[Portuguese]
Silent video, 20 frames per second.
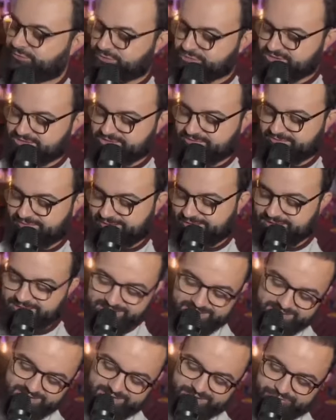você vai
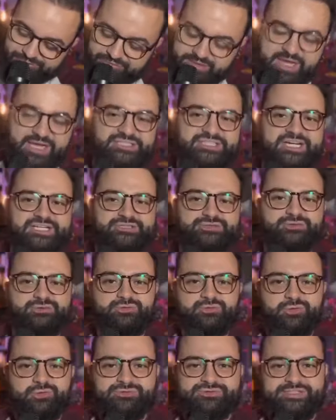viajar
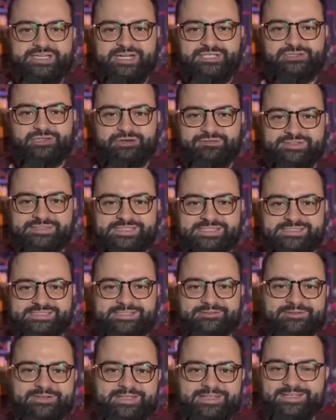junto com os três jovens que
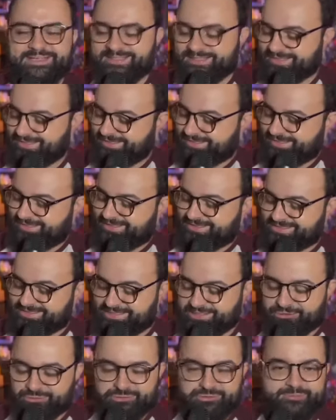estão aqui
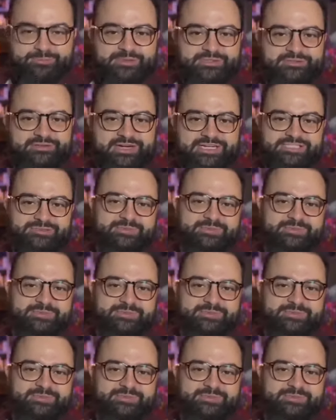sendo os personagens